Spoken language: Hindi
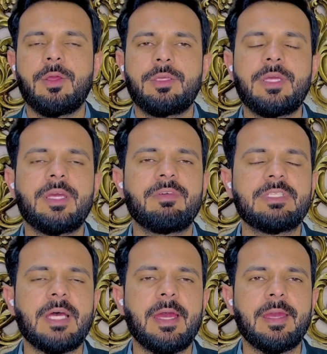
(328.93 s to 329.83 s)
यही
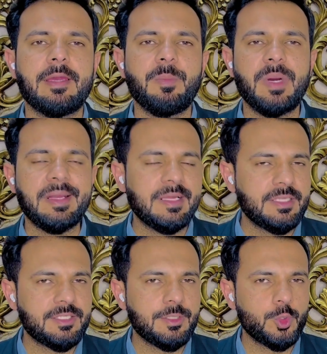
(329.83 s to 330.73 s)
वजह है कि
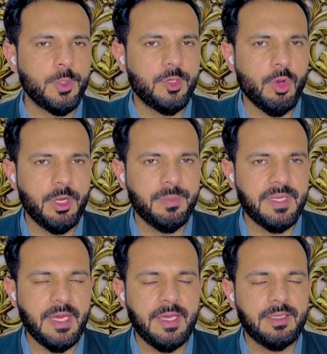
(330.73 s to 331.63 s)
बांग्लादेश की जो इकॉनमी है